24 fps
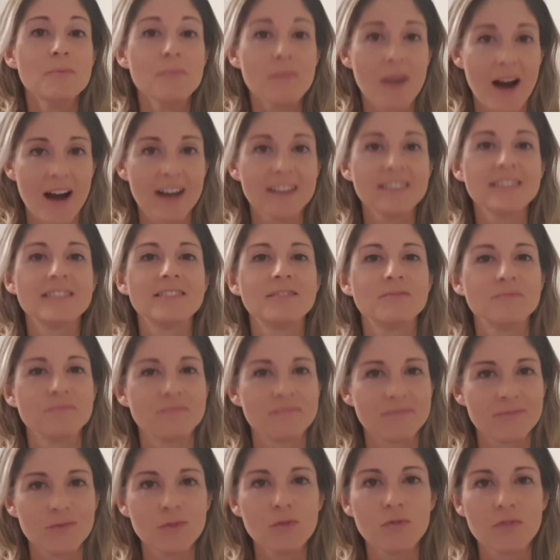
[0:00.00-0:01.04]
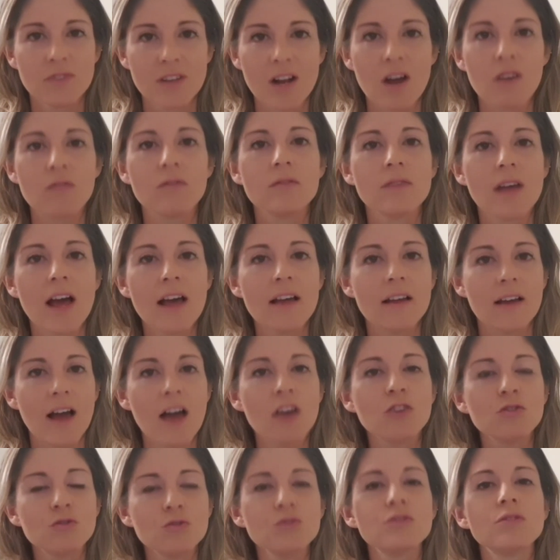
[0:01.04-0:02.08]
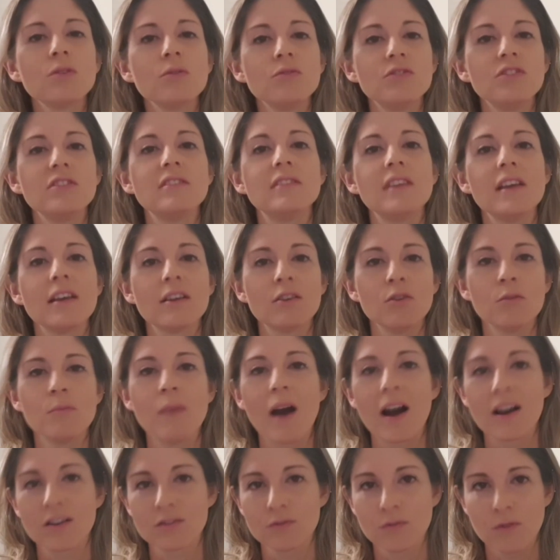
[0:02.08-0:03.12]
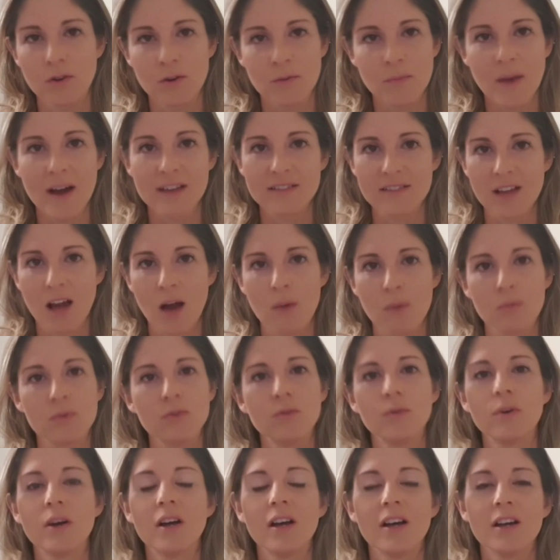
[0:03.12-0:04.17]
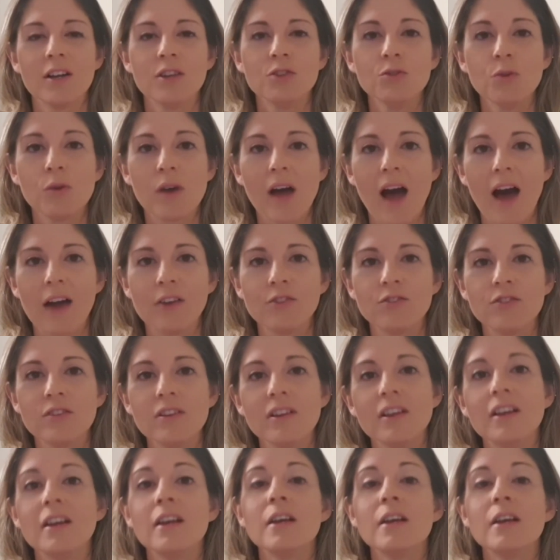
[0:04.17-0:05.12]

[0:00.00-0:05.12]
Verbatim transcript: mas no final é, é justo eu dizer que o Max foi o mais rápido no kart,